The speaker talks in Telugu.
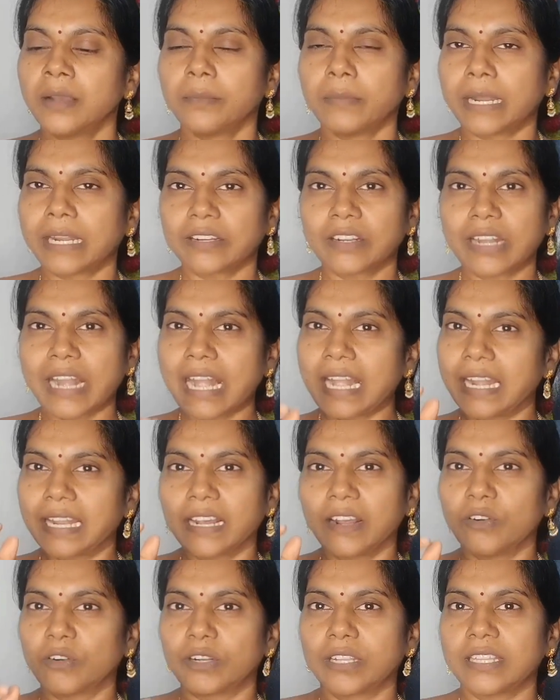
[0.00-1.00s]
మనకు
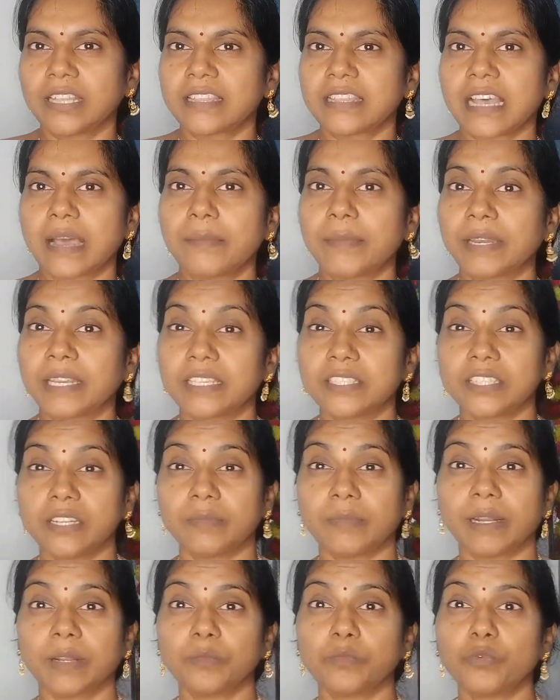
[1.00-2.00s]
నల్లగా ఉంటుంది ఆ తామర గింజలు
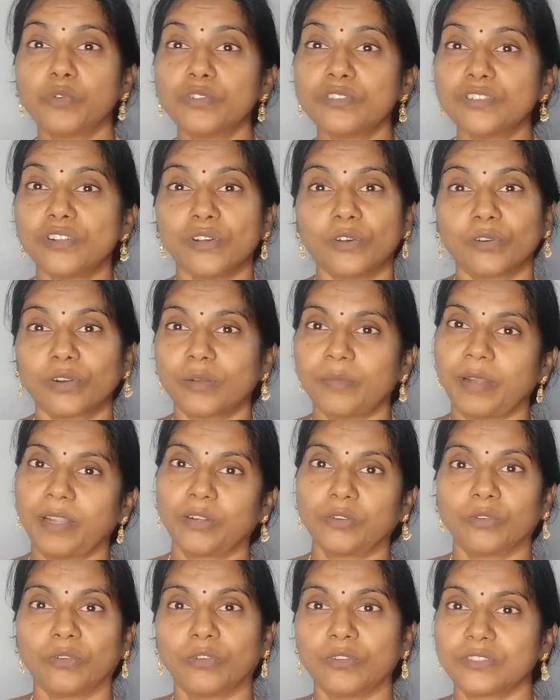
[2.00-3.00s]
మన పూజలో కూడా
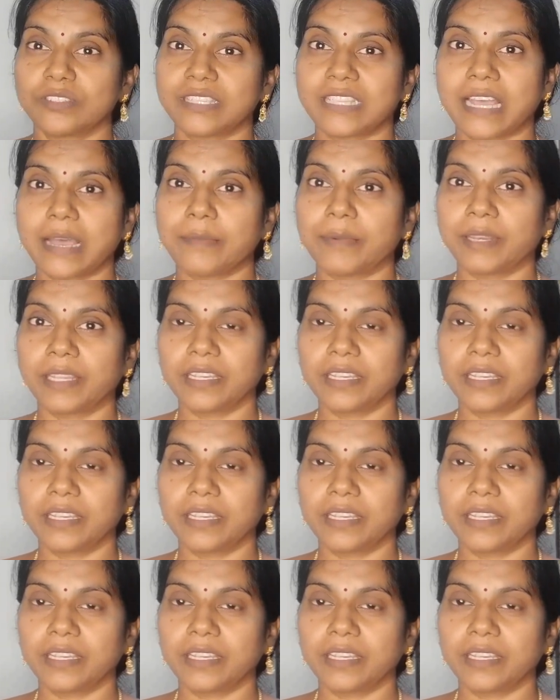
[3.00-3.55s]
పెట్టుకోవచ్చు తామర